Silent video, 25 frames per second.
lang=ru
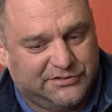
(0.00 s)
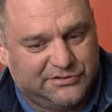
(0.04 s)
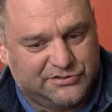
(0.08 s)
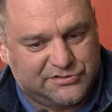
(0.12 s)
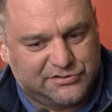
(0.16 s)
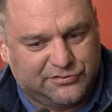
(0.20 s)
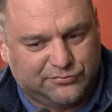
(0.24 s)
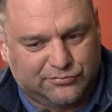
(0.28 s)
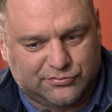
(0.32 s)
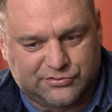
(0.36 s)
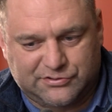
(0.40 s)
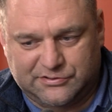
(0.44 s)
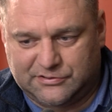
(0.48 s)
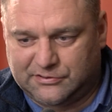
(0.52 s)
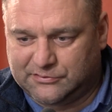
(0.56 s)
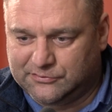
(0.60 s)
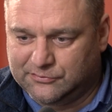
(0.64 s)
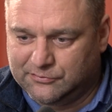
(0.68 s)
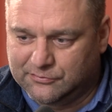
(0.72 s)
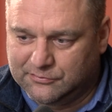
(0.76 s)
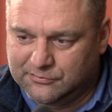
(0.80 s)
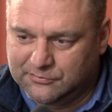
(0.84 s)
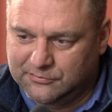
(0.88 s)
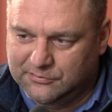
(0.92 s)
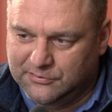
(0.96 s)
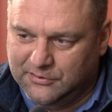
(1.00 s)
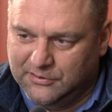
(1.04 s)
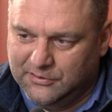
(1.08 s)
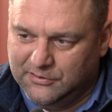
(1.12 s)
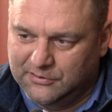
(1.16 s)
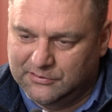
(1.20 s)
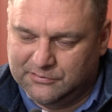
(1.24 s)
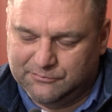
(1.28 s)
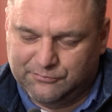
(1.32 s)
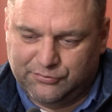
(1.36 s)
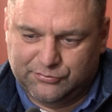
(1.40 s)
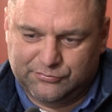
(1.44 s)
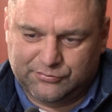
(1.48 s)
не сложно, но
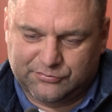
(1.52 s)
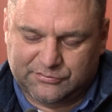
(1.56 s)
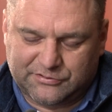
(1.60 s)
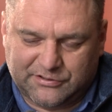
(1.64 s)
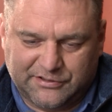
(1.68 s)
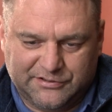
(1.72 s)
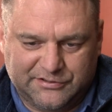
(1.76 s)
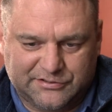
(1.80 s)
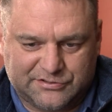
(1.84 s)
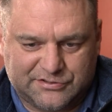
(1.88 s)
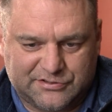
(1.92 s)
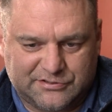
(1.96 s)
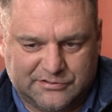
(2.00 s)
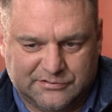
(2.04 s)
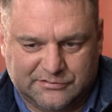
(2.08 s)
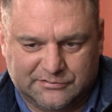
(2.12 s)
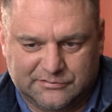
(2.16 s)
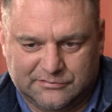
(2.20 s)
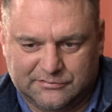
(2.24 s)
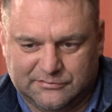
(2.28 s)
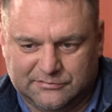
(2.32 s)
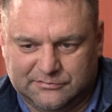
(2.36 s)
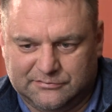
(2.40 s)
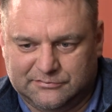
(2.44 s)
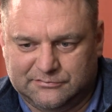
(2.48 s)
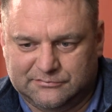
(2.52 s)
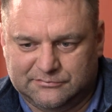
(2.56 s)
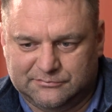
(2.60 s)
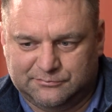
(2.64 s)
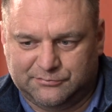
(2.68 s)
будут, конечно,